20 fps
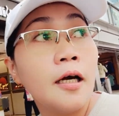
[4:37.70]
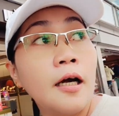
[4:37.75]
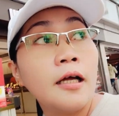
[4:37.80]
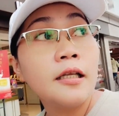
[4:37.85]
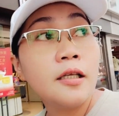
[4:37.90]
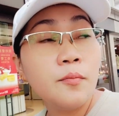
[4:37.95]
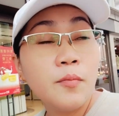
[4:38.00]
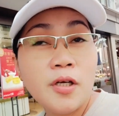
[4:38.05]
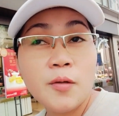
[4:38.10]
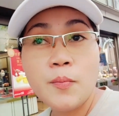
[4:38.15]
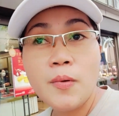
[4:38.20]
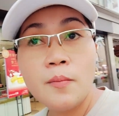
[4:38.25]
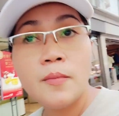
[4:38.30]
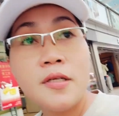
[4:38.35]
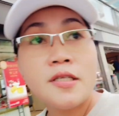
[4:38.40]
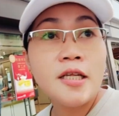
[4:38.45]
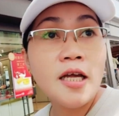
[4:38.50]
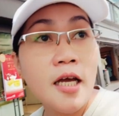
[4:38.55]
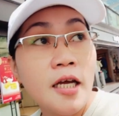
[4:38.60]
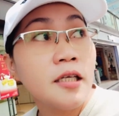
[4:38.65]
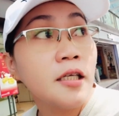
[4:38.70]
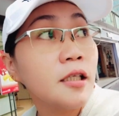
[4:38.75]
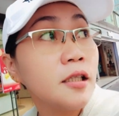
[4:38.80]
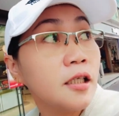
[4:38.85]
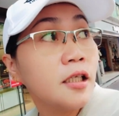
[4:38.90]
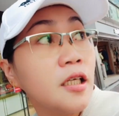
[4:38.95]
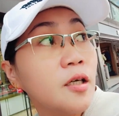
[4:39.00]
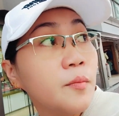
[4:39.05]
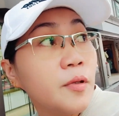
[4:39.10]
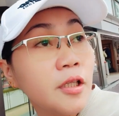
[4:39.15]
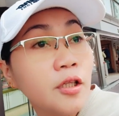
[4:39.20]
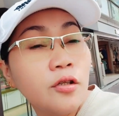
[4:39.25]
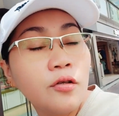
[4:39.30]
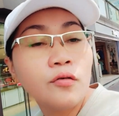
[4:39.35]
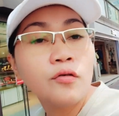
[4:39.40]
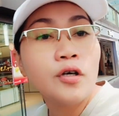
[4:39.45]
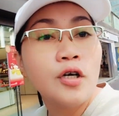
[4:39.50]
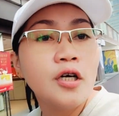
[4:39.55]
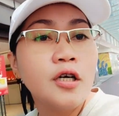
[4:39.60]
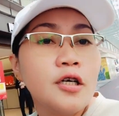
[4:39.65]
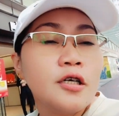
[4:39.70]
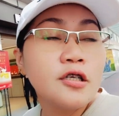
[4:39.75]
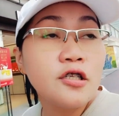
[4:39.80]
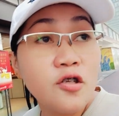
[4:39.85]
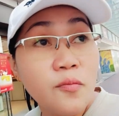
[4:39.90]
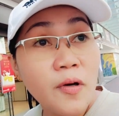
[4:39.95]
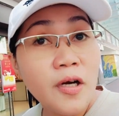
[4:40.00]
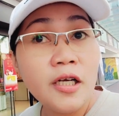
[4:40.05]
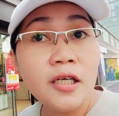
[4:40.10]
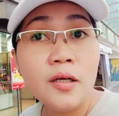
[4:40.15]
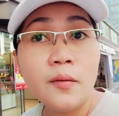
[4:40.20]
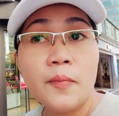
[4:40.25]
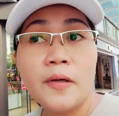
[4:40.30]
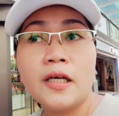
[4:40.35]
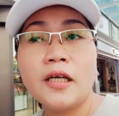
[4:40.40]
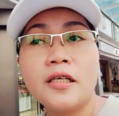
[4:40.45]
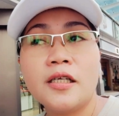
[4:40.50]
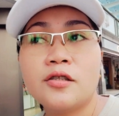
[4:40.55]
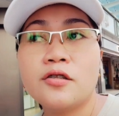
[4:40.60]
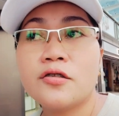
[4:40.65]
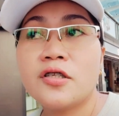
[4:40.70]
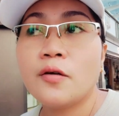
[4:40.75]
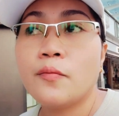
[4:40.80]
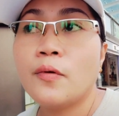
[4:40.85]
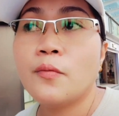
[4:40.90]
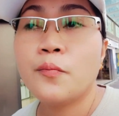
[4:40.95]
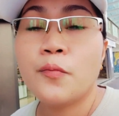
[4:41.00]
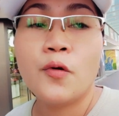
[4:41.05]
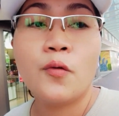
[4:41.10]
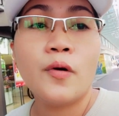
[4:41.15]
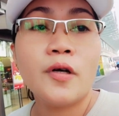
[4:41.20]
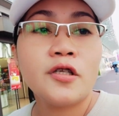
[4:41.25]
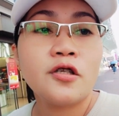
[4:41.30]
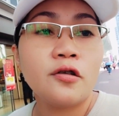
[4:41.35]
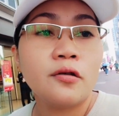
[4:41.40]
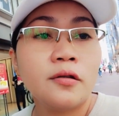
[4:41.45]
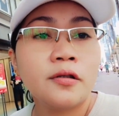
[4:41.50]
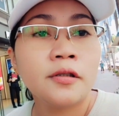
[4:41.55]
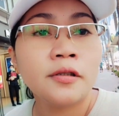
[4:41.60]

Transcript: Libre pamasahe na din naman to. So maganda pala dito sa Wampuwa. So,